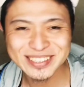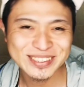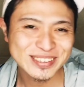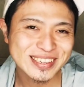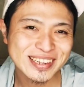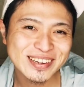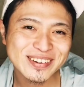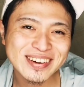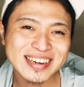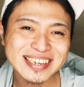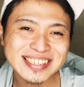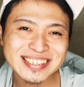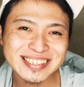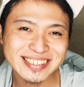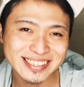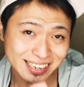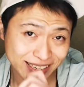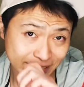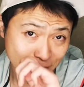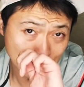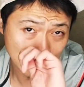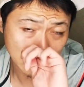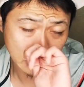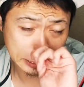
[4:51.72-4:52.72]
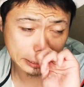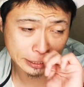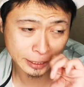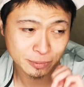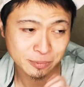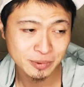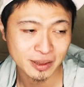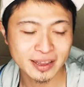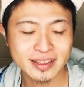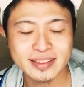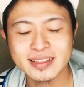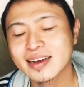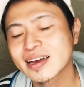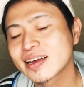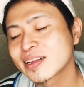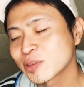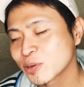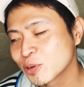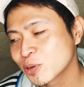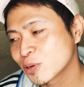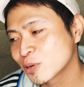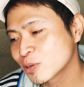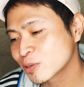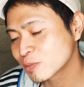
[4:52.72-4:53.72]
そんなおかしくないって言い方も変だけ
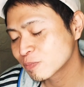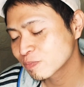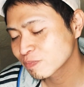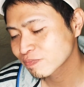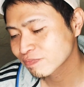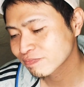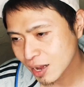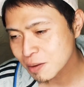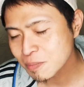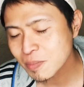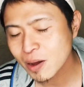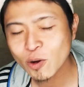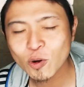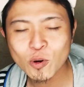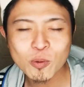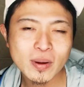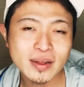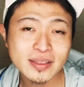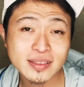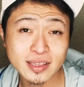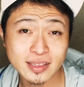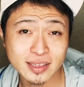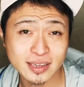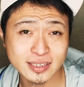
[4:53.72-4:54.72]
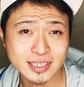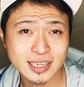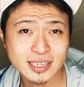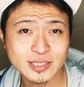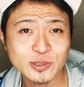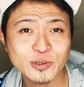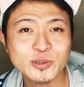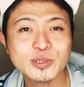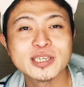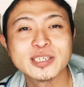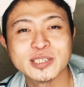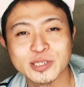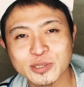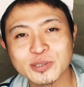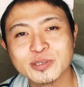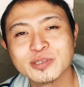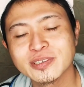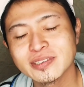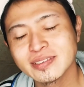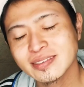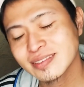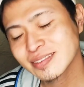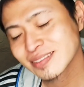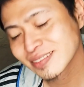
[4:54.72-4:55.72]
どあんま困ってなさそうで
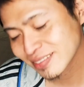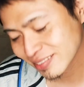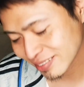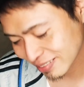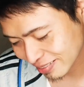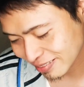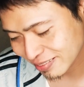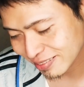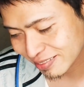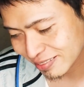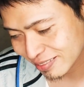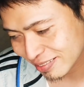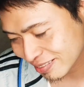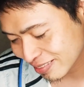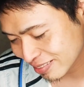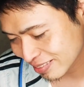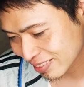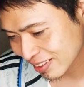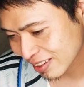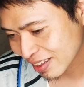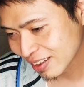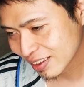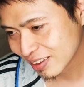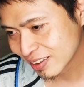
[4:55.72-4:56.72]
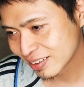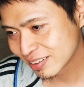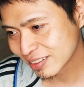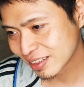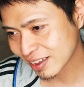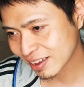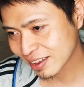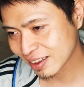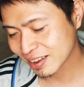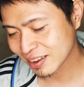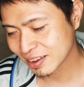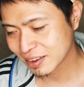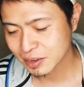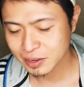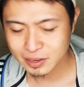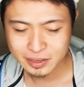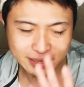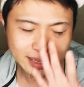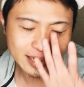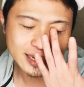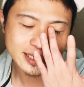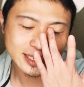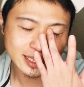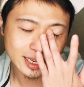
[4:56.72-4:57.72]
しょ、うん、で
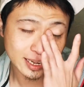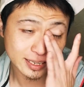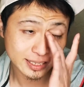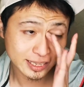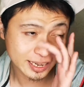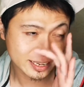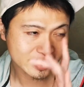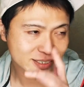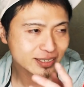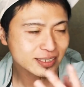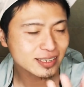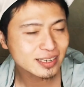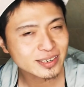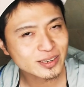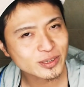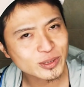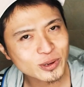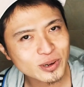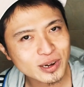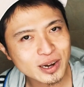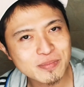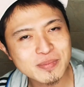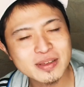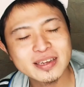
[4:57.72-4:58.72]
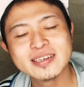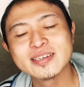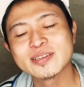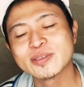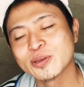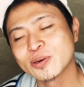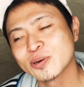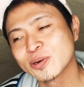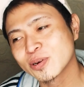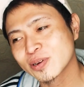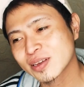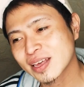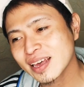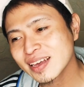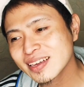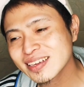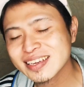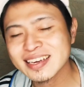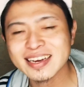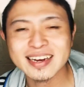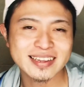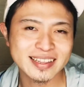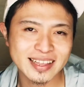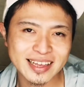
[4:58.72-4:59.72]
なんかさたひみちゃんの動画見ると元
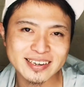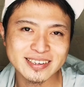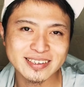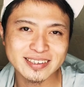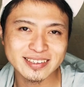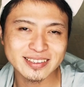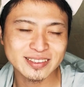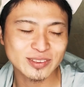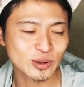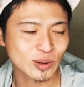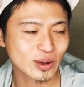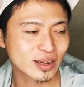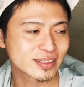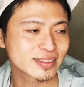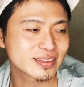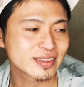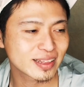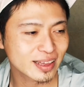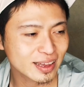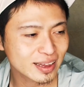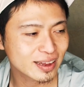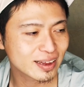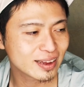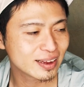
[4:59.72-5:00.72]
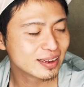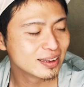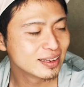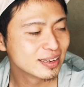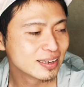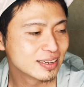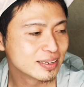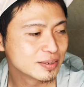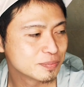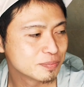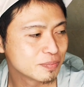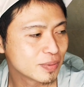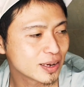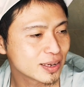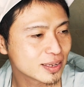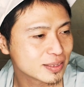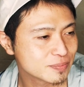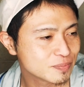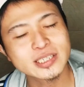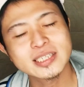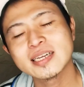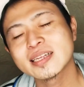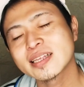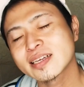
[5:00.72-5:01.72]
気が出るとかってまあ
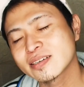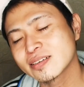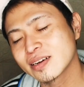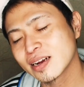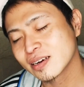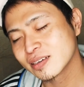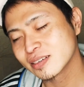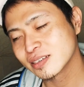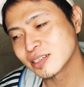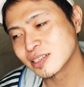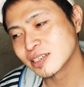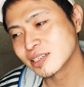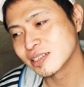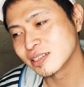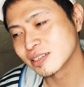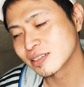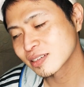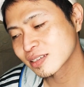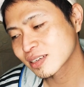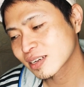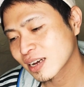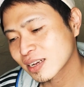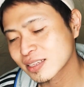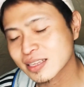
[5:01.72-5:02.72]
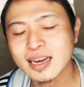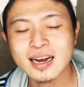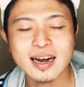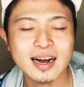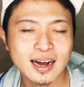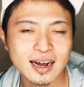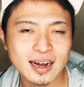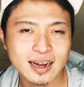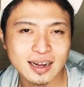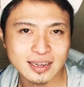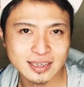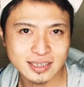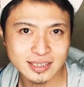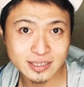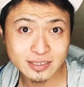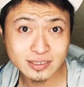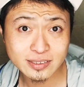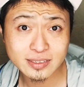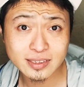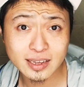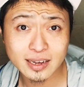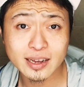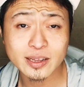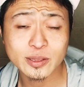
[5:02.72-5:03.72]
おっしゃってくれる方がいる
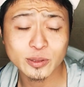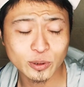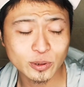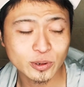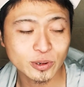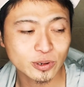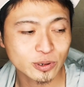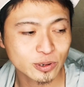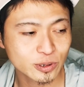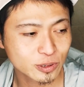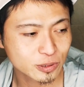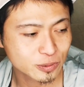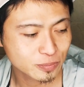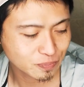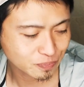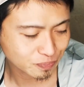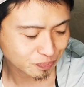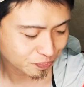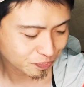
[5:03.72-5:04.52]
んだけど